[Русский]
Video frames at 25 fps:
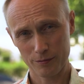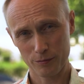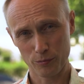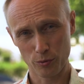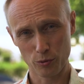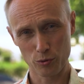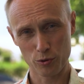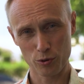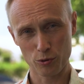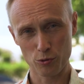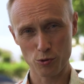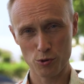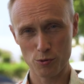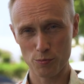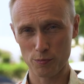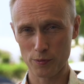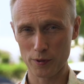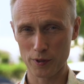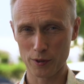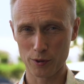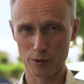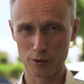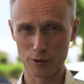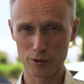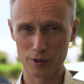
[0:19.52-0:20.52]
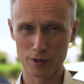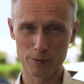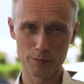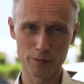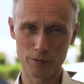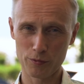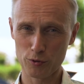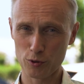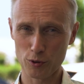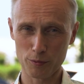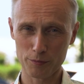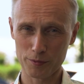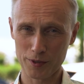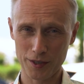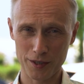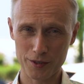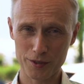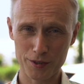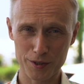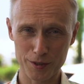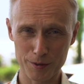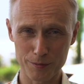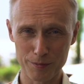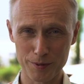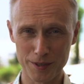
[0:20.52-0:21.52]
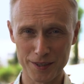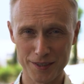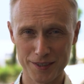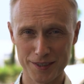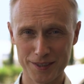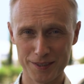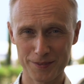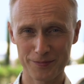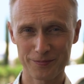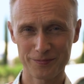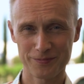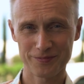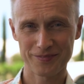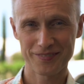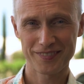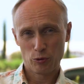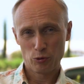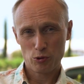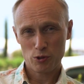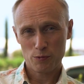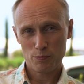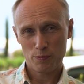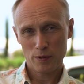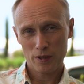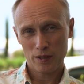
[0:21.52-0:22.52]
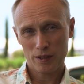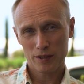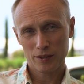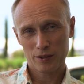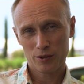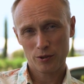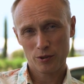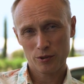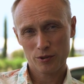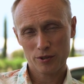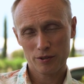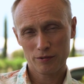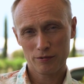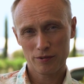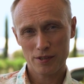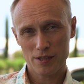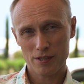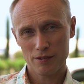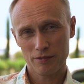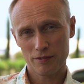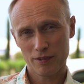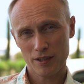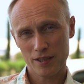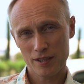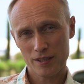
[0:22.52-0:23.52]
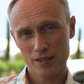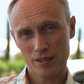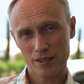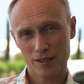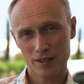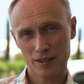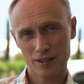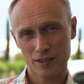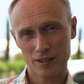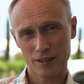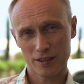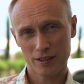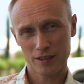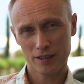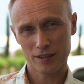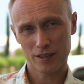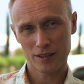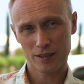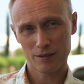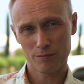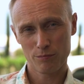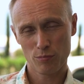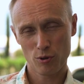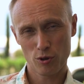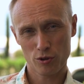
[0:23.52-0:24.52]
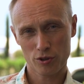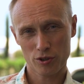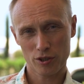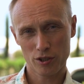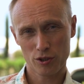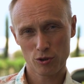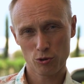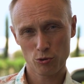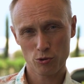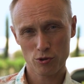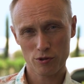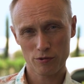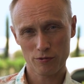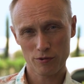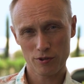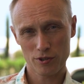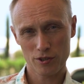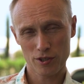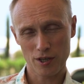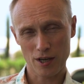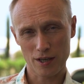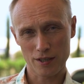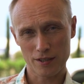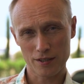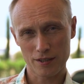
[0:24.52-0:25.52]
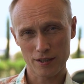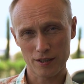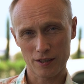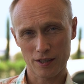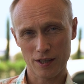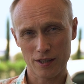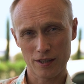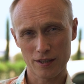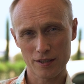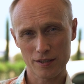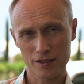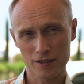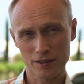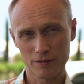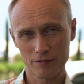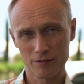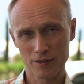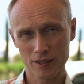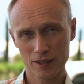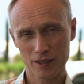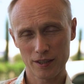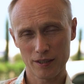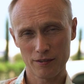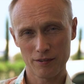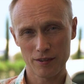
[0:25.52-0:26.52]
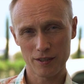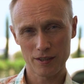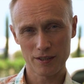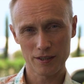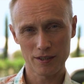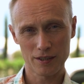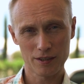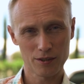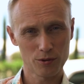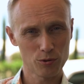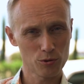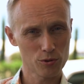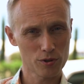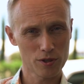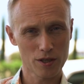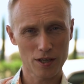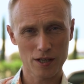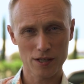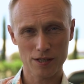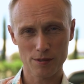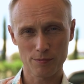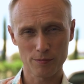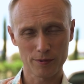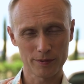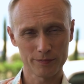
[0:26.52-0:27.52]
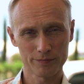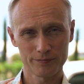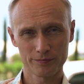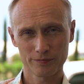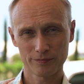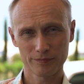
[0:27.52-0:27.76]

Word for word: путь к успеху или мы в чем-то ошиблись. Успех должен вызывать а, большее чувство счастья, радости, вдохновения, энтузиазма.